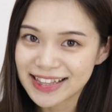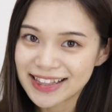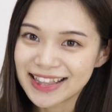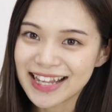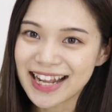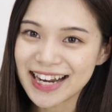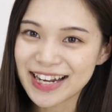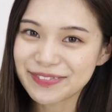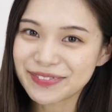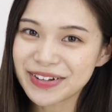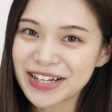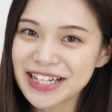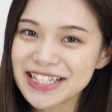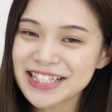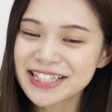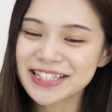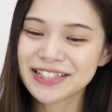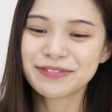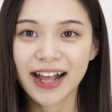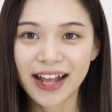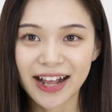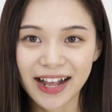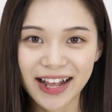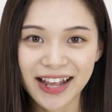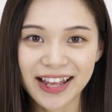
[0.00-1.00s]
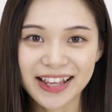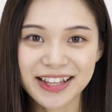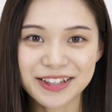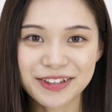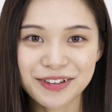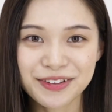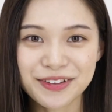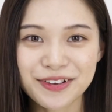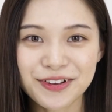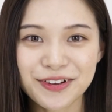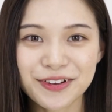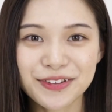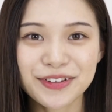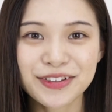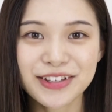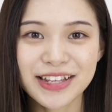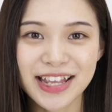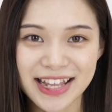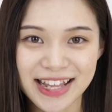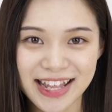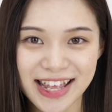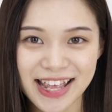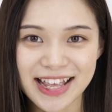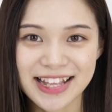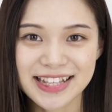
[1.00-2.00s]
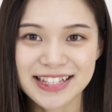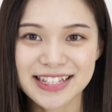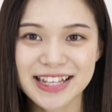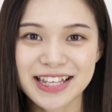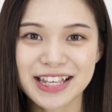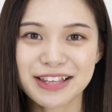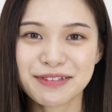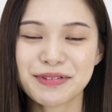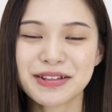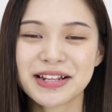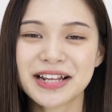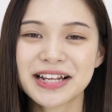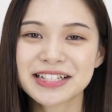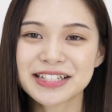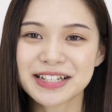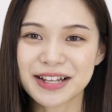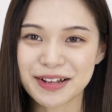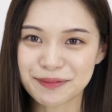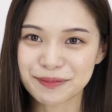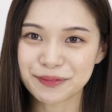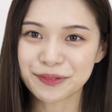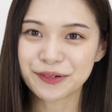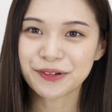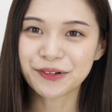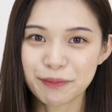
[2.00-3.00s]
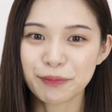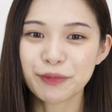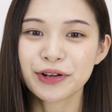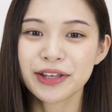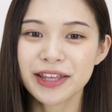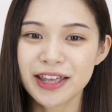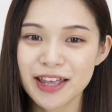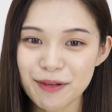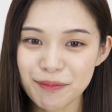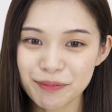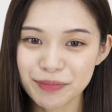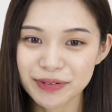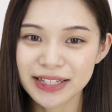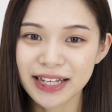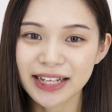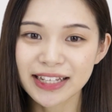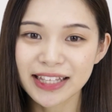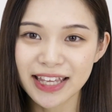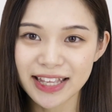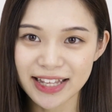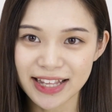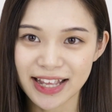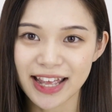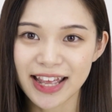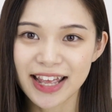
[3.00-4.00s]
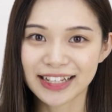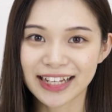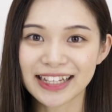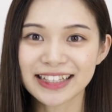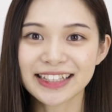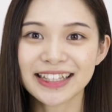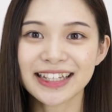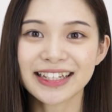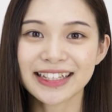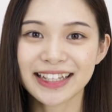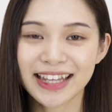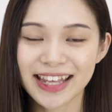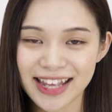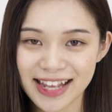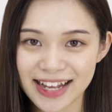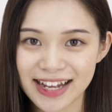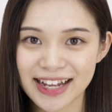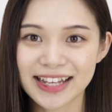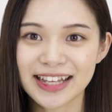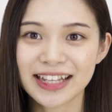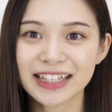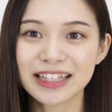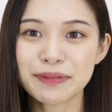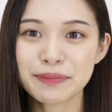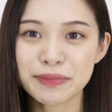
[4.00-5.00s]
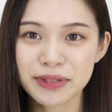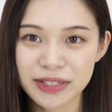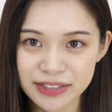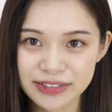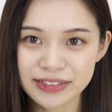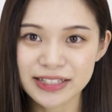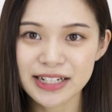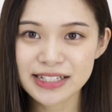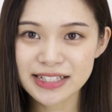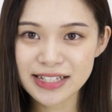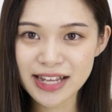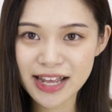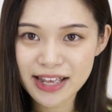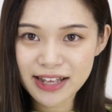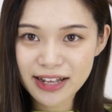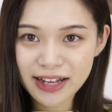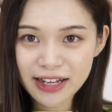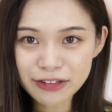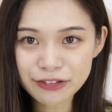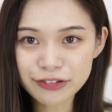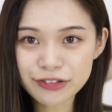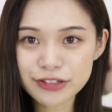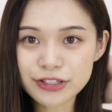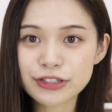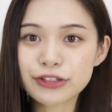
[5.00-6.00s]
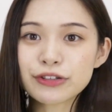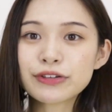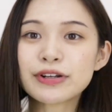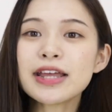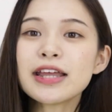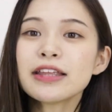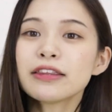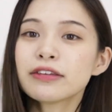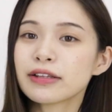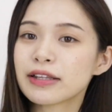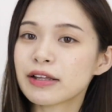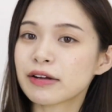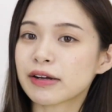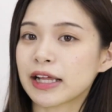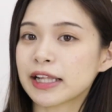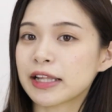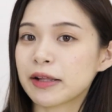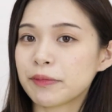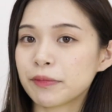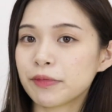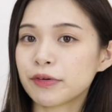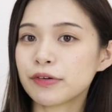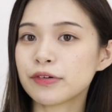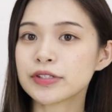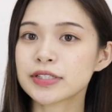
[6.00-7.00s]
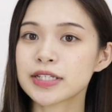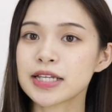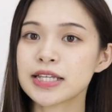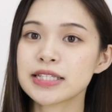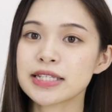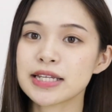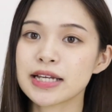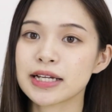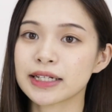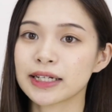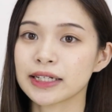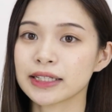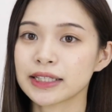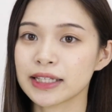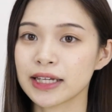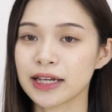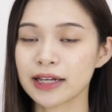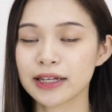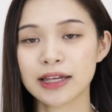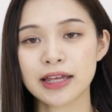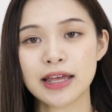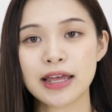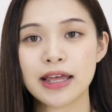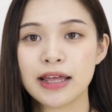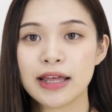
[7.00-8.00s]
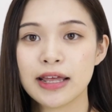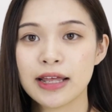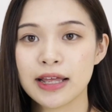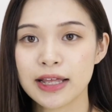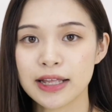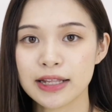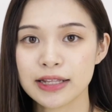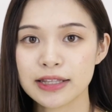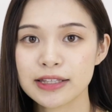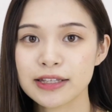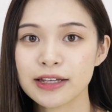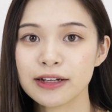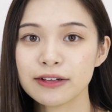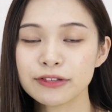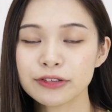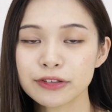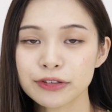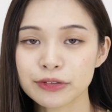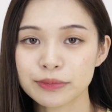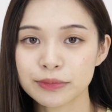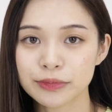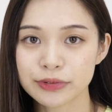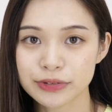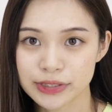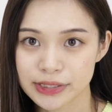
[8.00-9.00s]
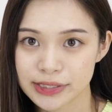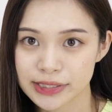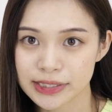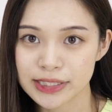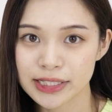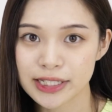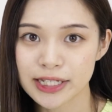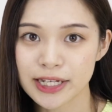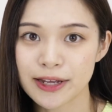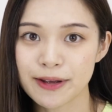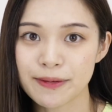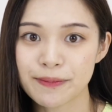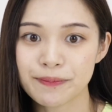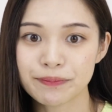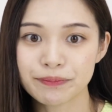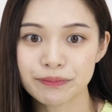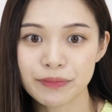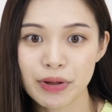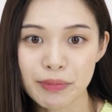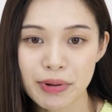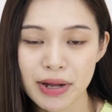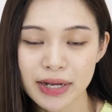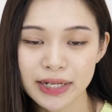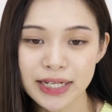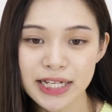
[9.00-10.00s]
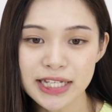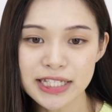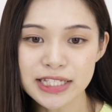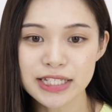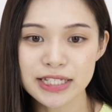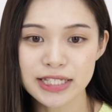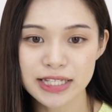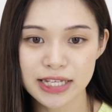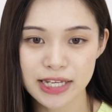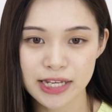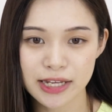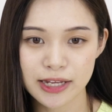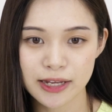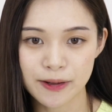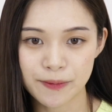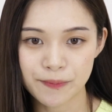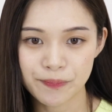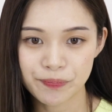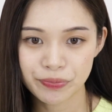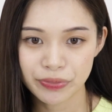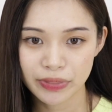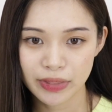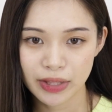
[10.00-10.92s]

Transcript: なりますはいということでねぜひ皆さんももうケープだけでかき上げヘアやってみてくださいあとストレートとかでも全然かき上げ似合うと思うし、まあ、巻かずに